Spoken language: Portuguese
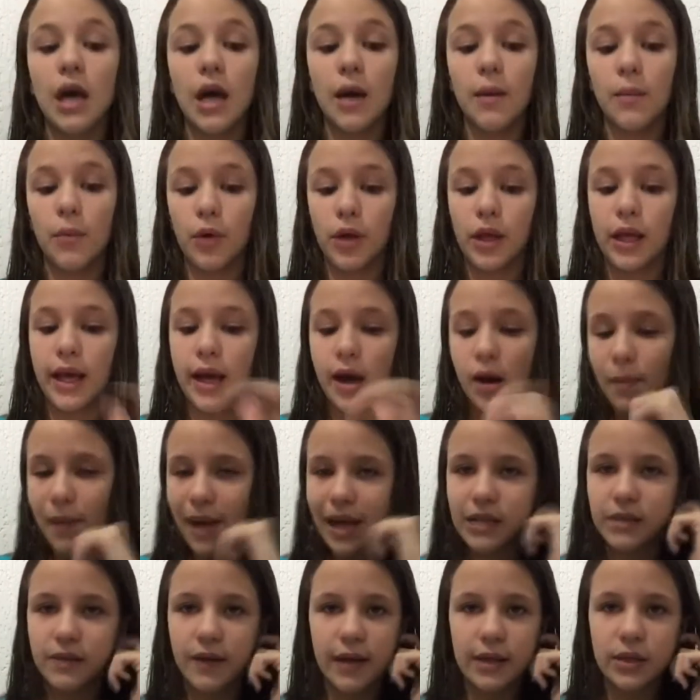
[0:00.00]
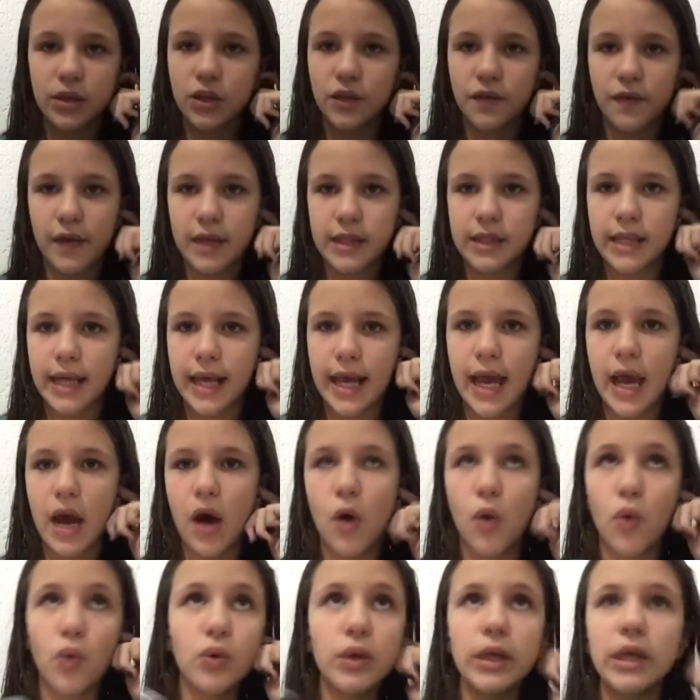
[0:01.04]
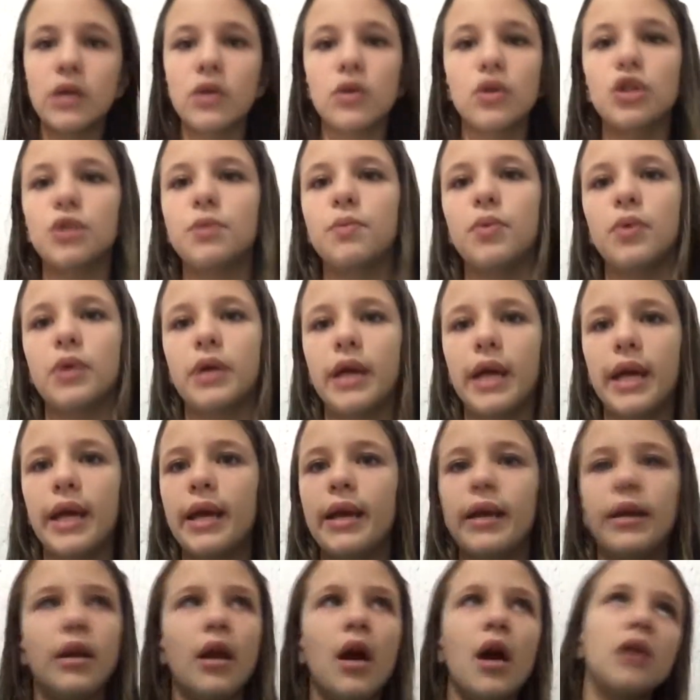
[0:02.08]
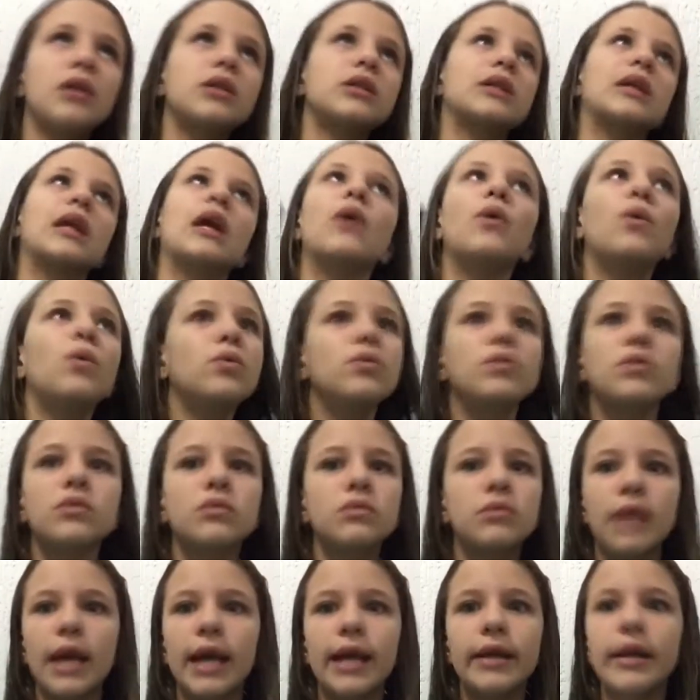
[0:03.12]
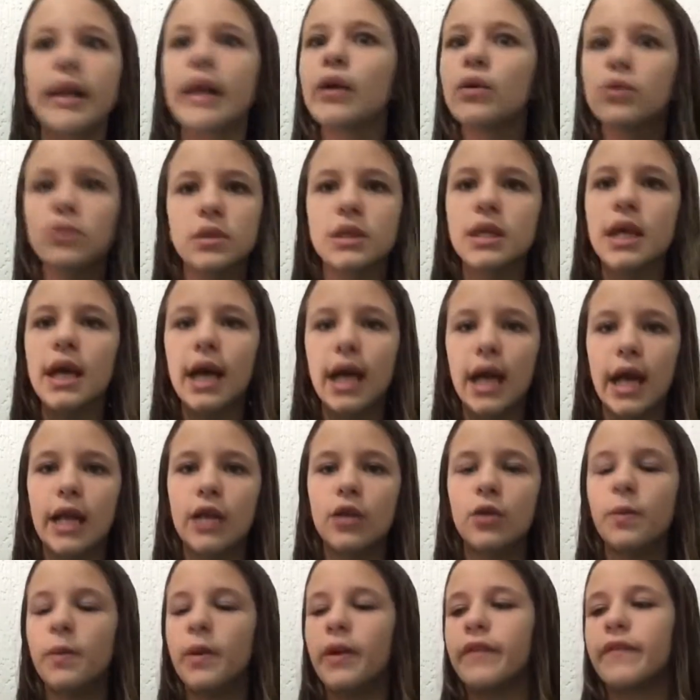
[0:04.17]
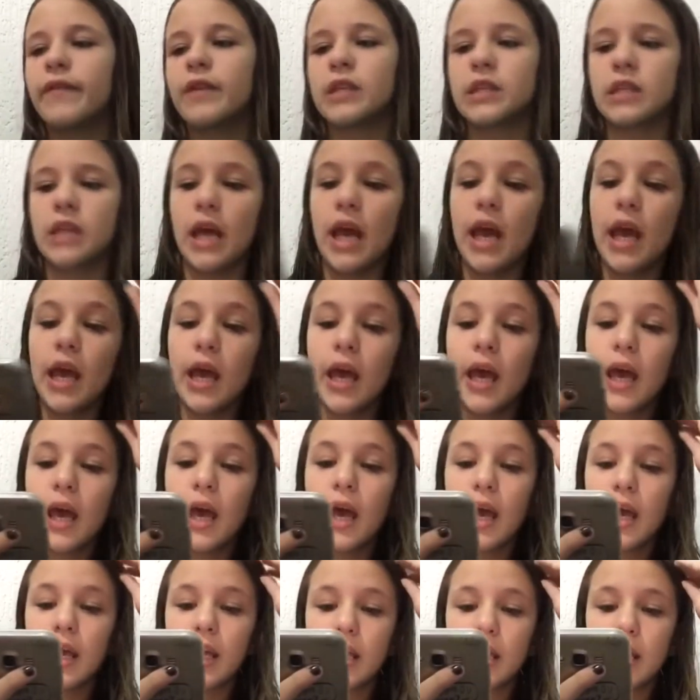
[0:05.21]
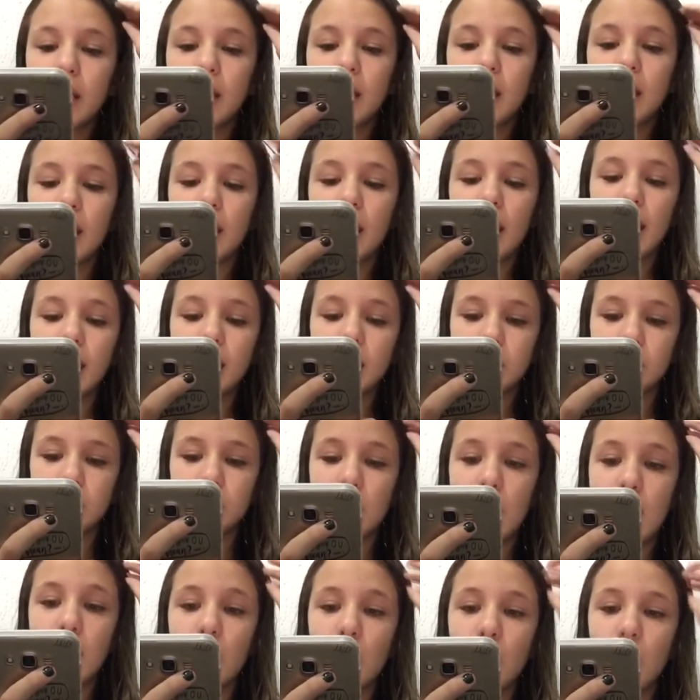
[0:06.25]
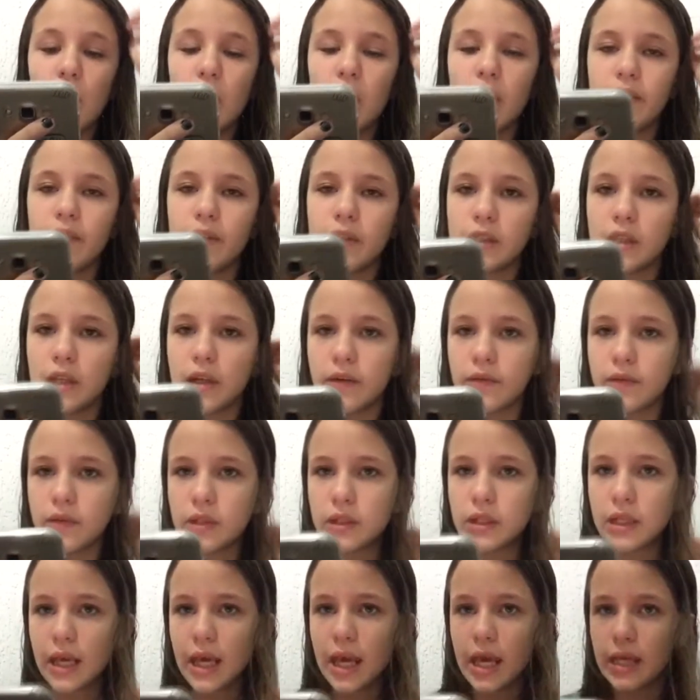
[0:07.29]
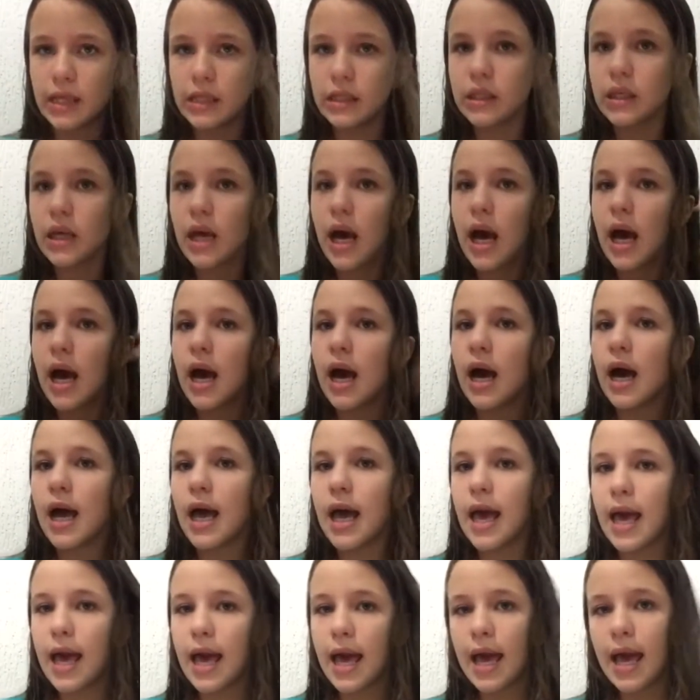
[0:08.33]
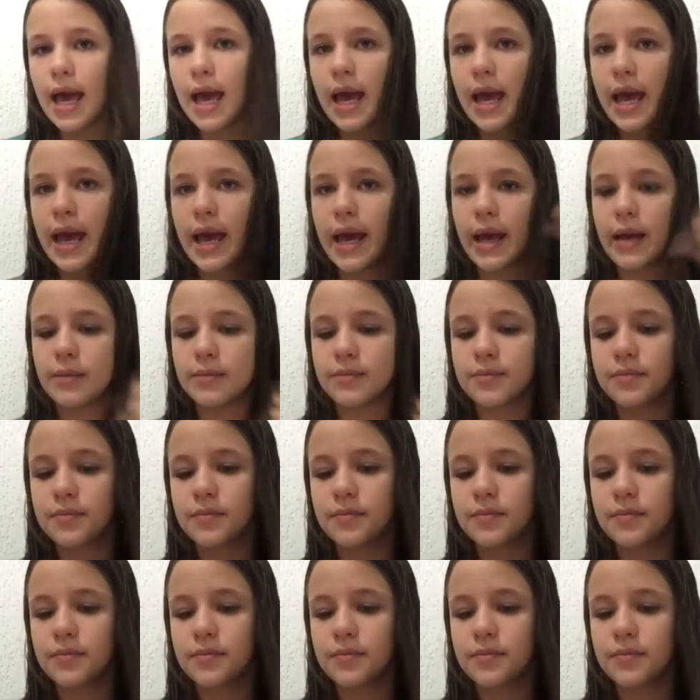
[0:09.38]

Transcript: Porque é o mais fácil de fazer, é o único, tipo, que, nossa, não, não tem nenhum segredo pra fazer. E é isso, agora eu vou ensinar vocês... É